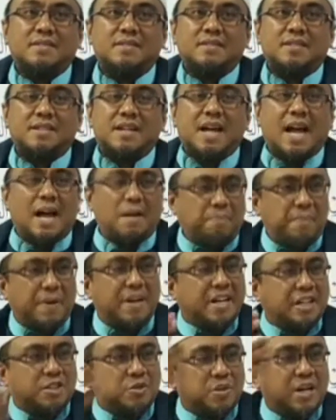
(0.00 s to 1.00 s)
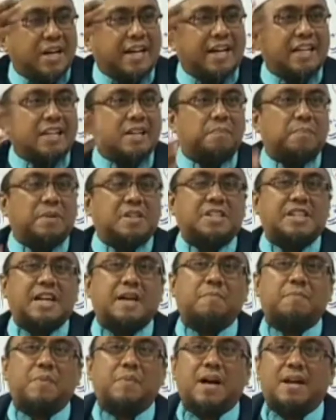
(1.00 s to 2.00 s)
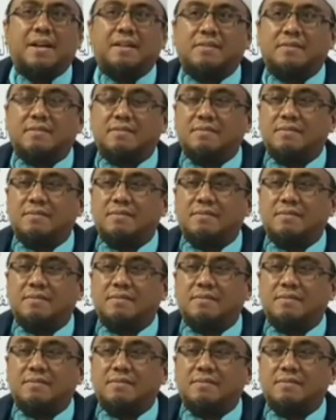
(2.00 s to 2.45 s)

Apa yang sudah kita persiapkan